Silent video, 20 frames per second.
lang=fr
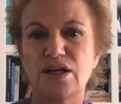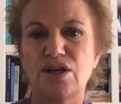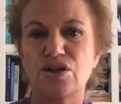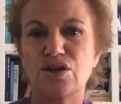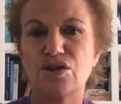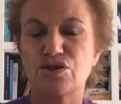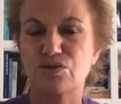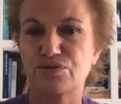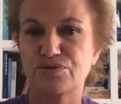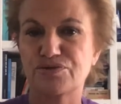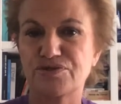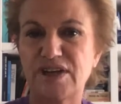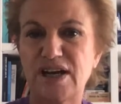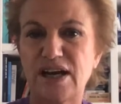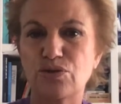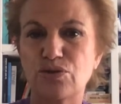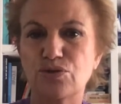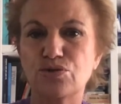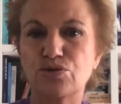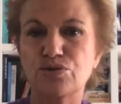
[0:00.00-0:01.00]
Son
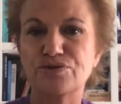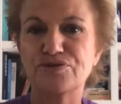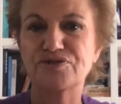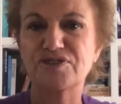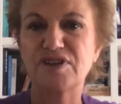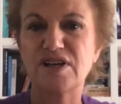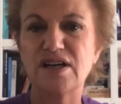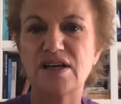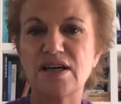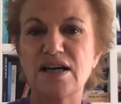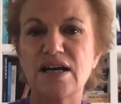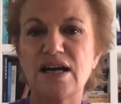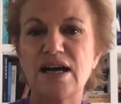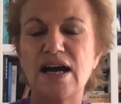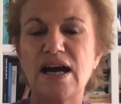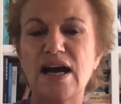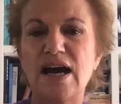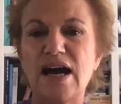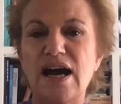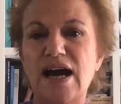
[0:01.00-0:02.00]
frère le dauphin,
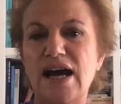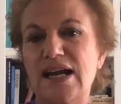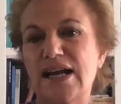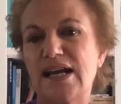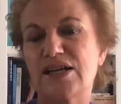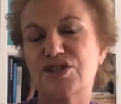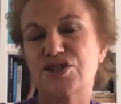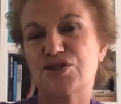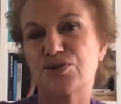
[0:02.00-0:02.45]
à l'âge